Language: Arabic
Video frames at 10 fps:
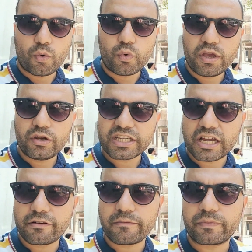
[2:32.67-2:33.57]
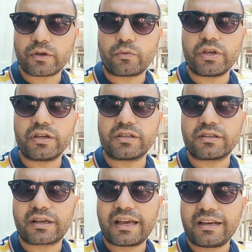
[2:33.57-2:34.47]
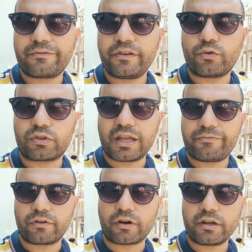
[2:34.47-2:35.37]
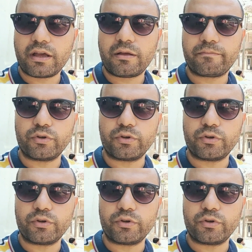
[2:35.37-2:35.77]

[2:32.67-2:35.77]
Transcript: ونشا وكان في كتاب في القريه